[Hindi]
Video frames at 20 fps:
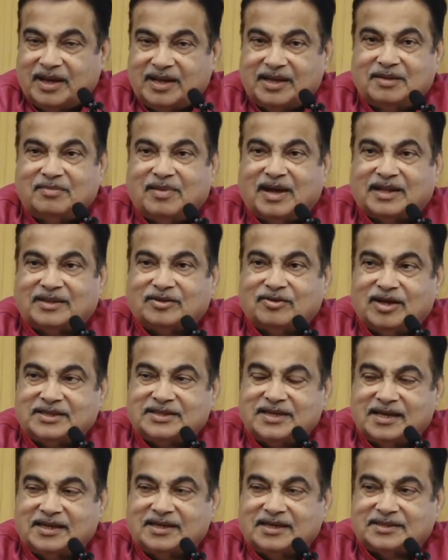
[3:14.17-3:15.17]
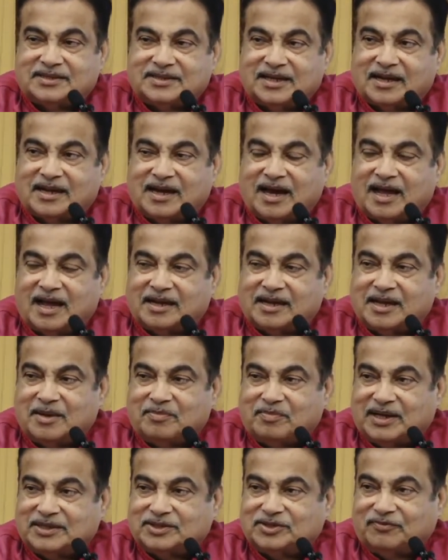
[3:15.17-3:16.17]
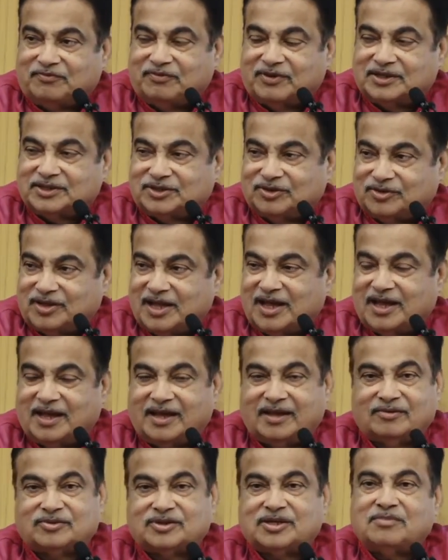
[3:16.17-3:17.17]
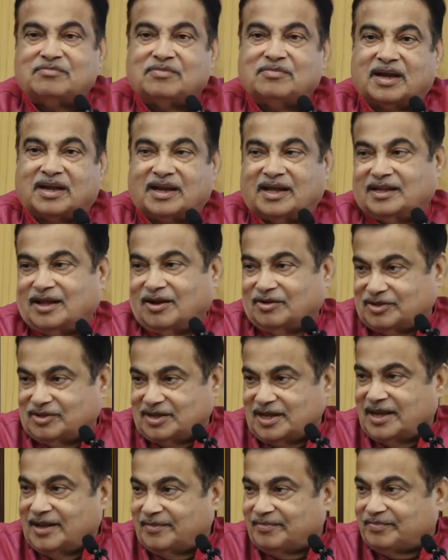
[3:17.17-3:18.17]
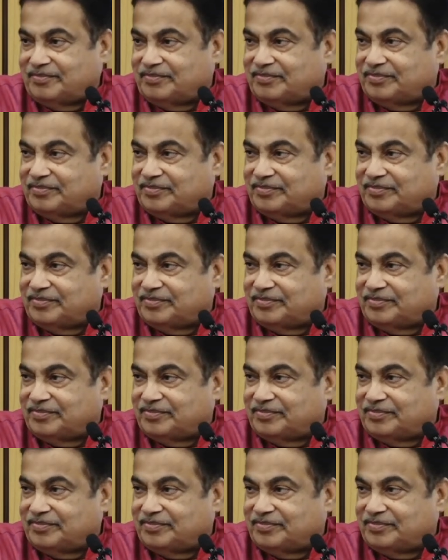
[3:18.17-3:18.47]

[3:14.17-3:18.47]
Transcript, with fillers: पहली बात तो ऐसी है कि सरकार के पास जो फंड्स होते हैं उसकी मर्यादा होती है